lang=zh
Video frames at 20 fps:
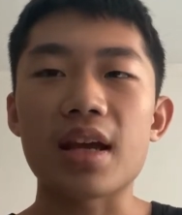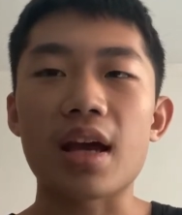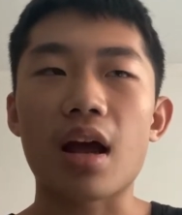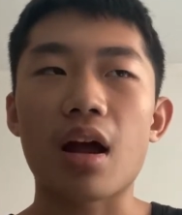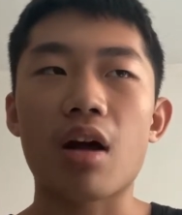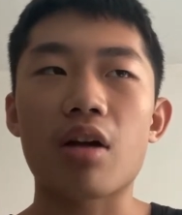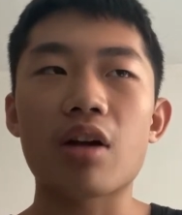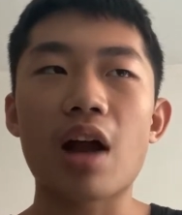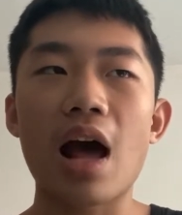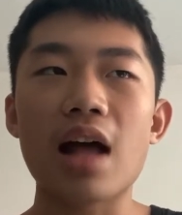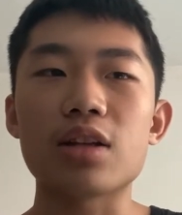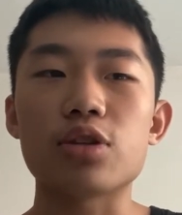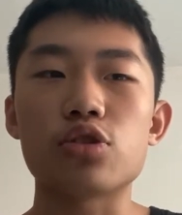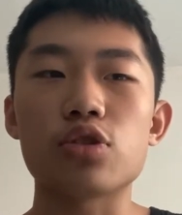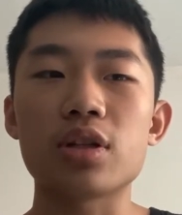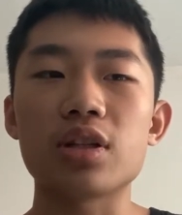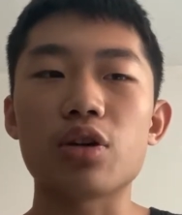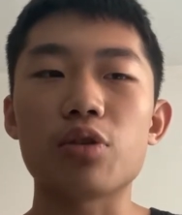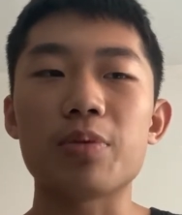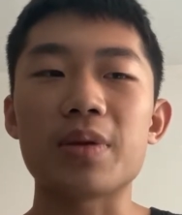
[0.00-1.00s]
然后说啊你
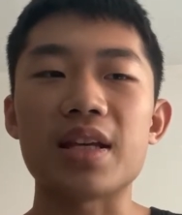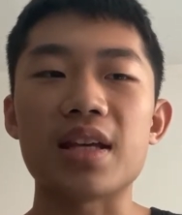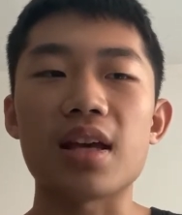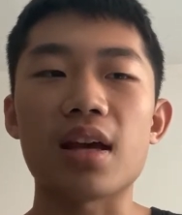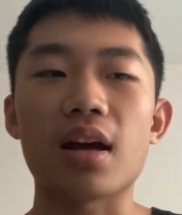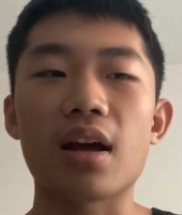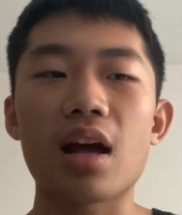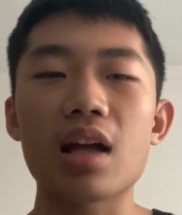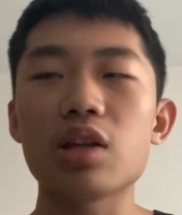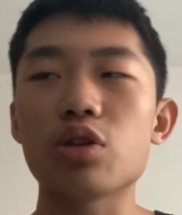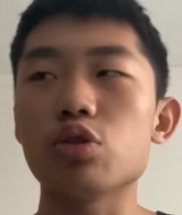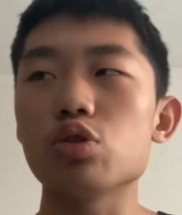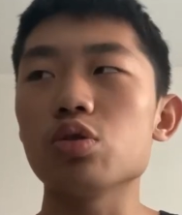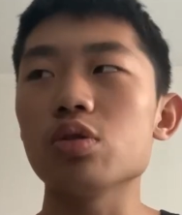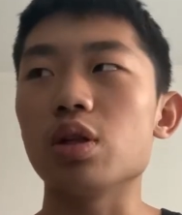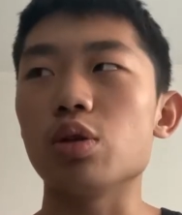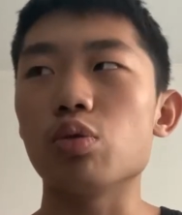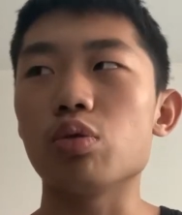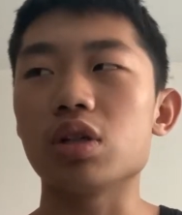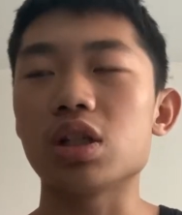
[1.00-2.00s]
吹牛皮，啊你有
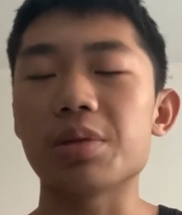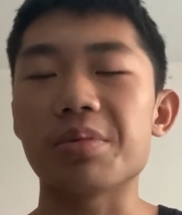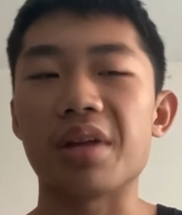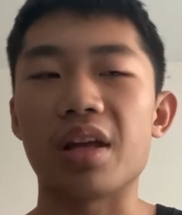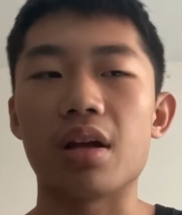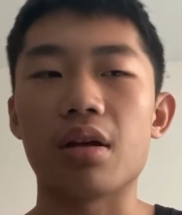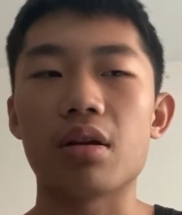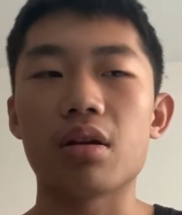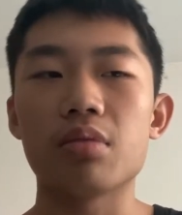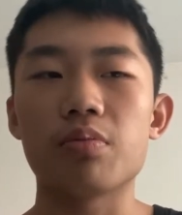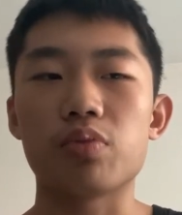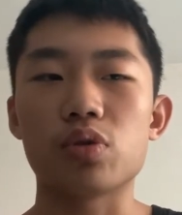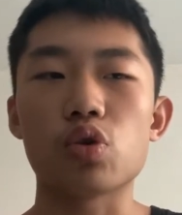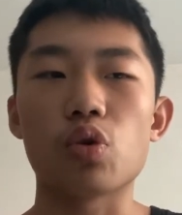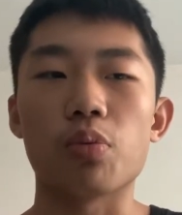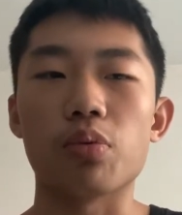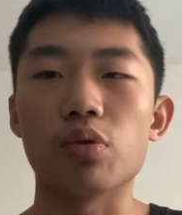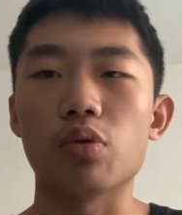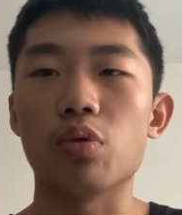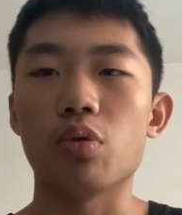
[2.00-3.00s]
种你录个视频，不是
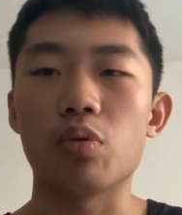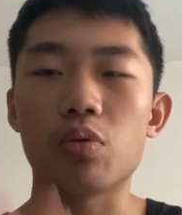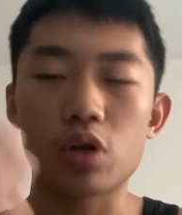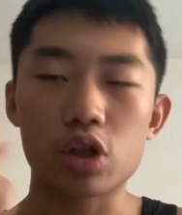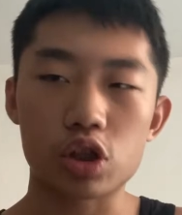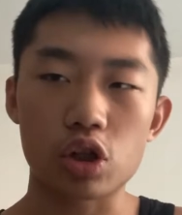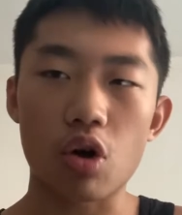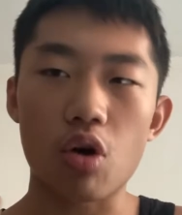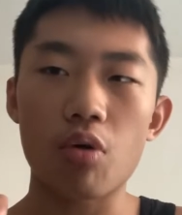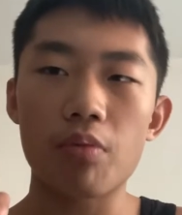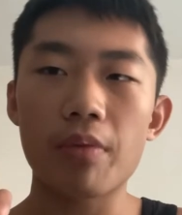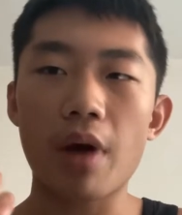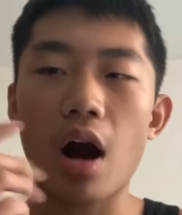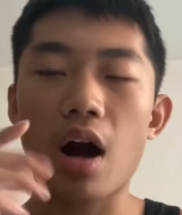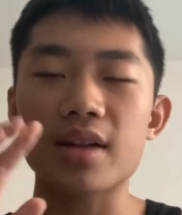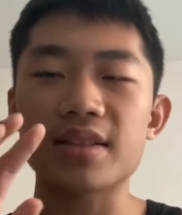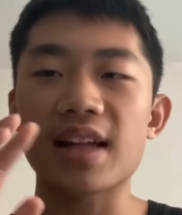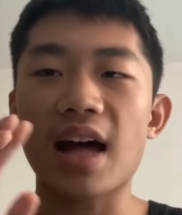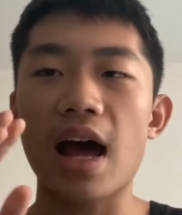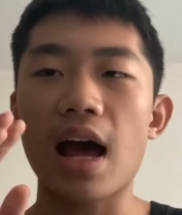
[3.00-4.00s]
我不录，我手
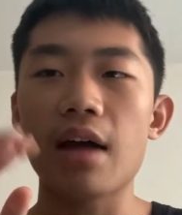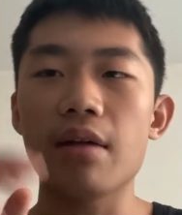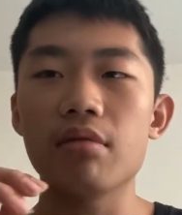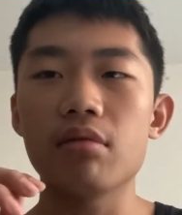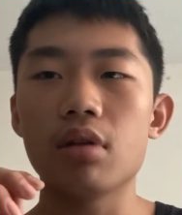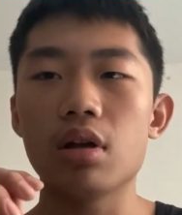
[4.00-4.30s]
RSI，